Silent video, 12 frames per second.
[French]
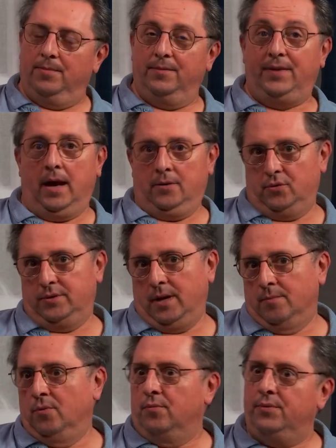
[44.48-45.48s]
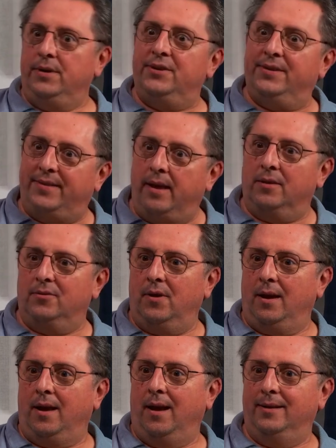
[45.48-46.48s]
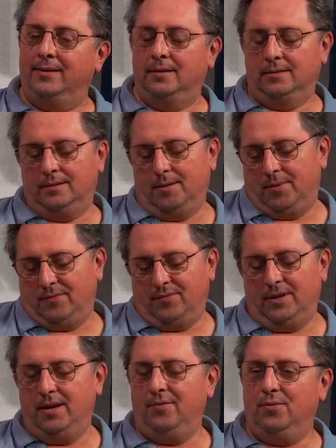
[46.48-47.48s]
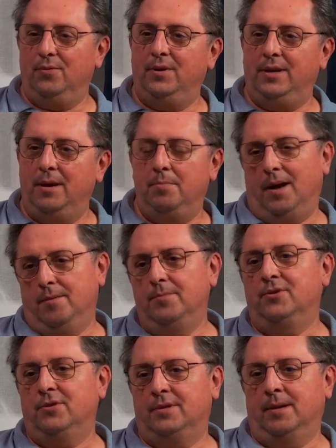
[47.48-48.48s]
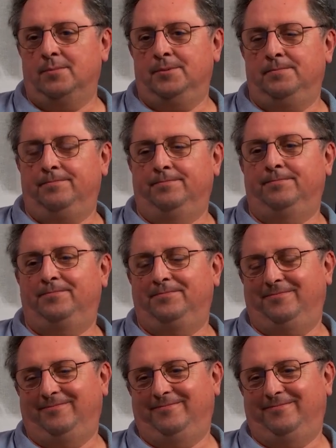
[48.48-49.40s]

enfin, je tiens bon, oui, j'essaye de tous les cas. Il y a parfois des veaux et des bas, mais je tiens Mais tu tiens.